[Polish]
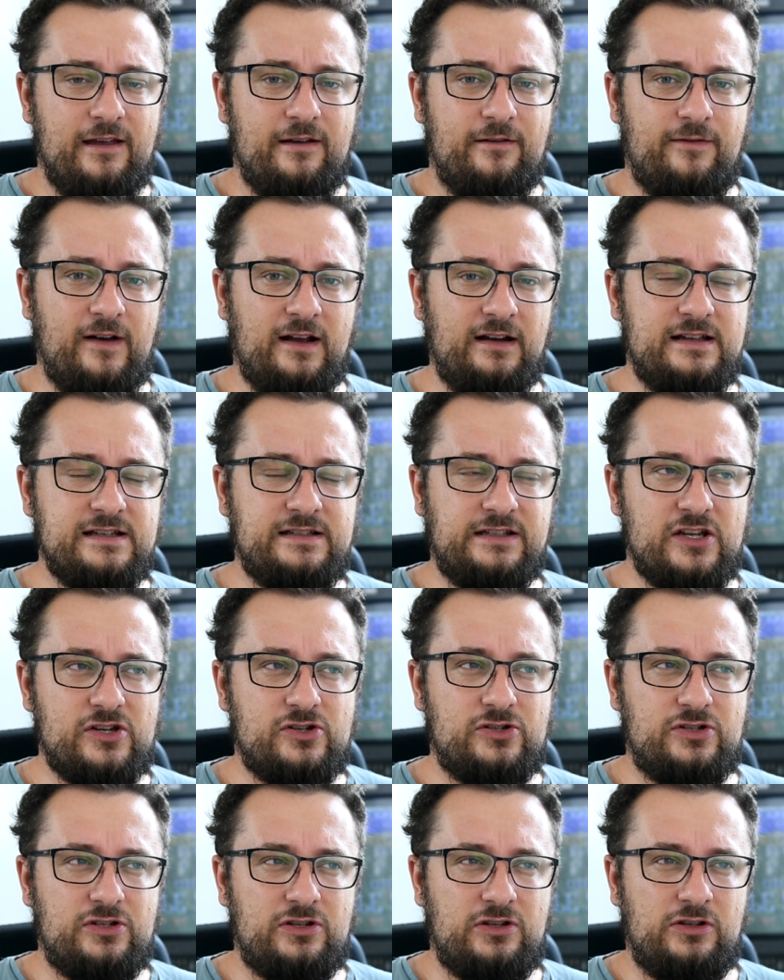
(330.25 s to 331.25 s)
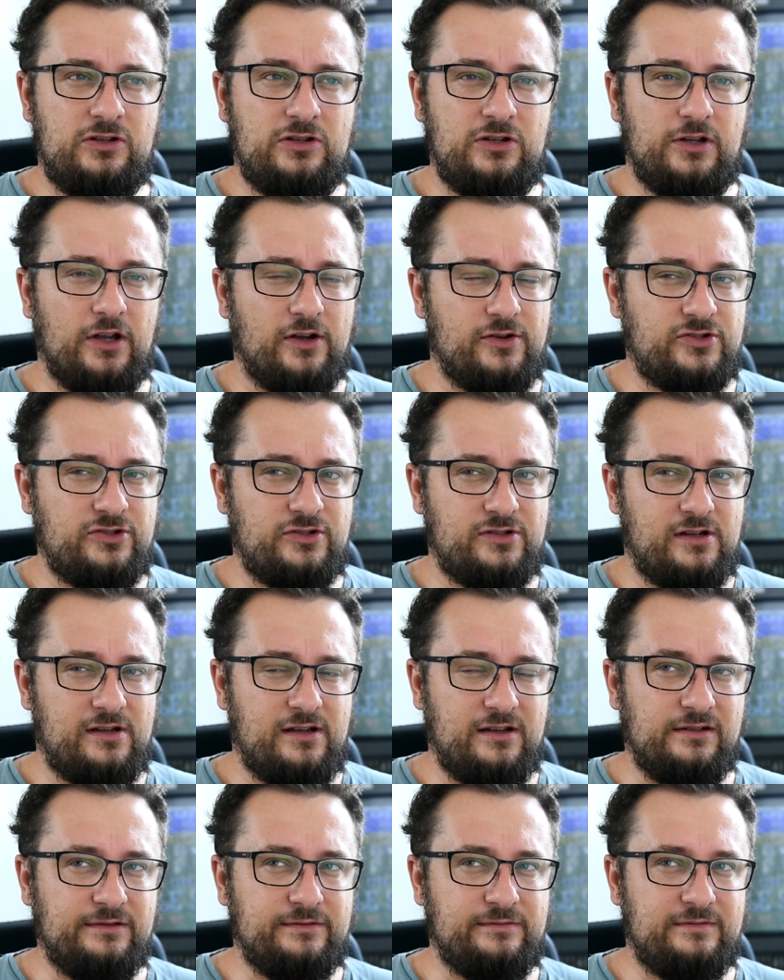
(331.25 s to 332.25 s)
Fajne jest też to,
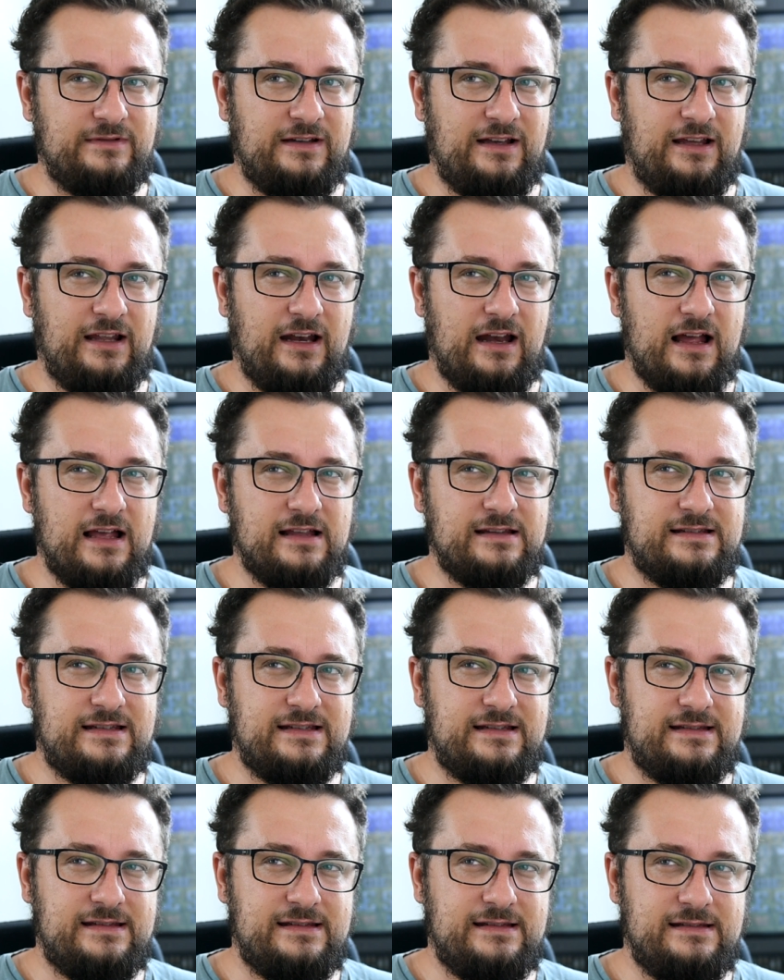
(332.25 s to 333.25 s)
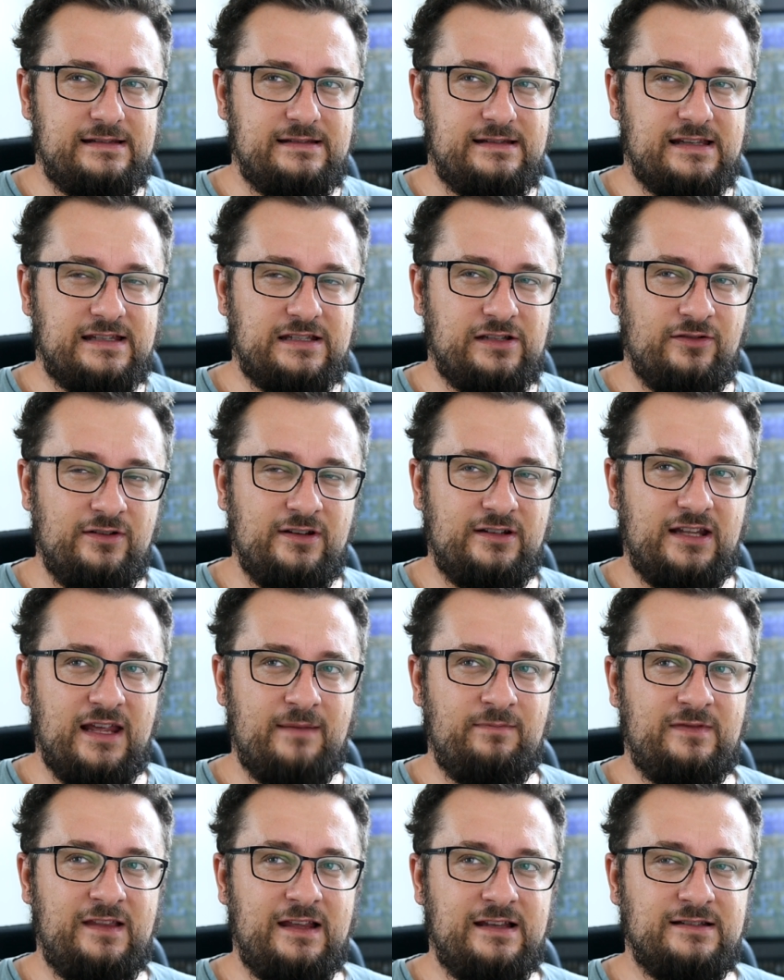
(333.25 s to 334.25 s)
że gra z, ze strony
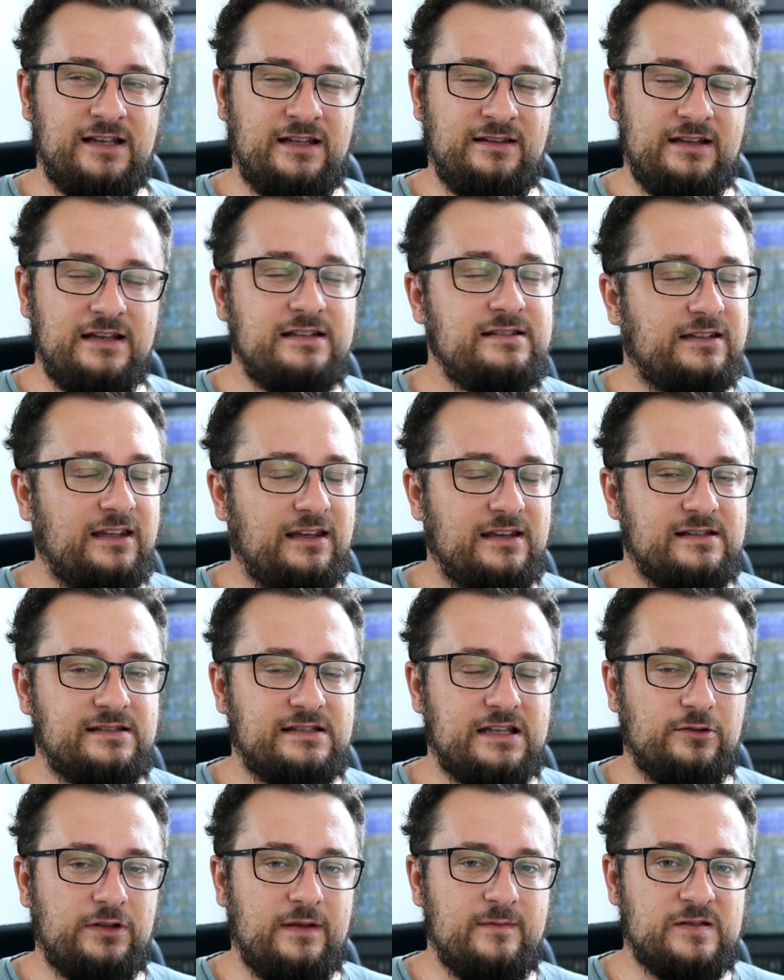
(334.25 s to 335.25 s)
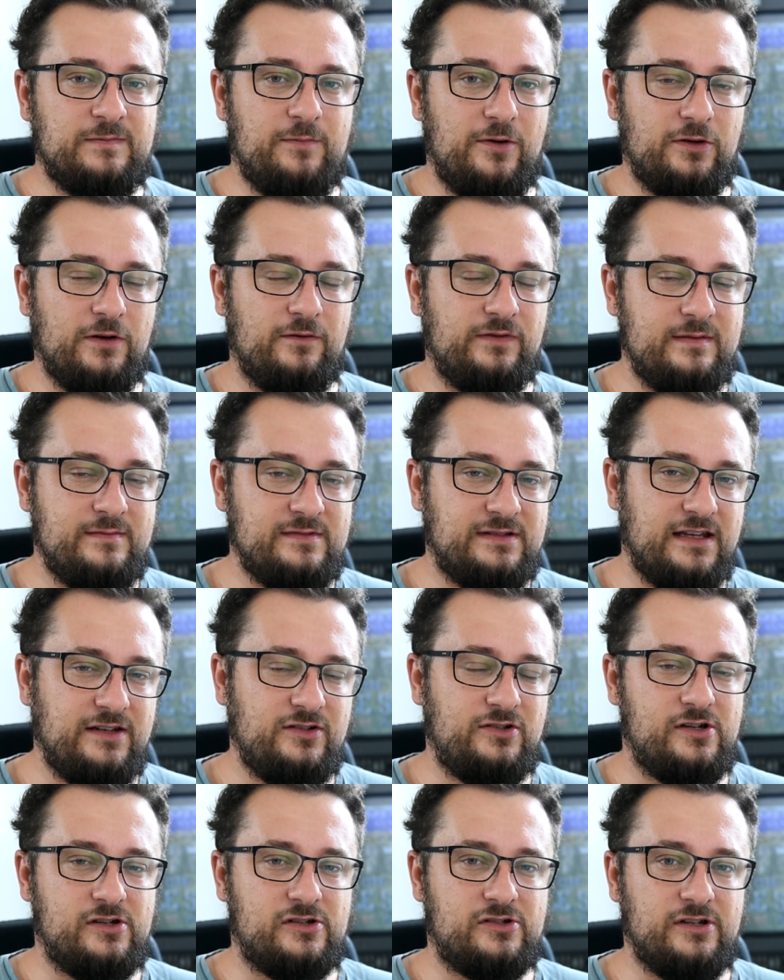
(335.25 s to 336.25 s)
game designerskiej jest całkiem spoko, w tym
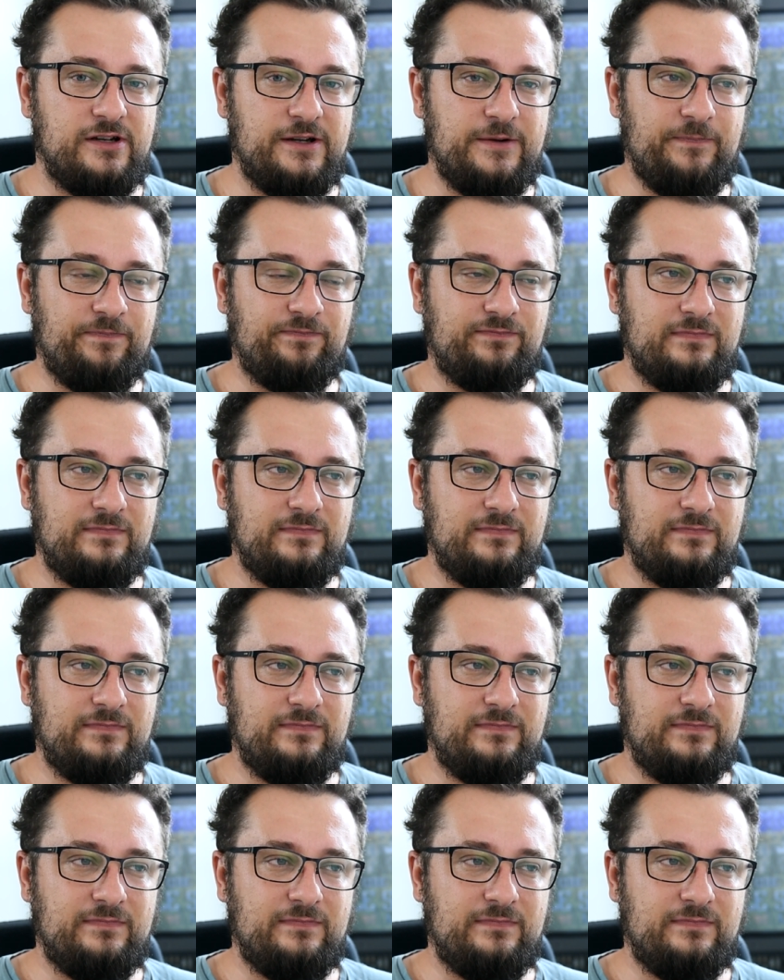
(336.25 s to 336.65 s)
sensie, że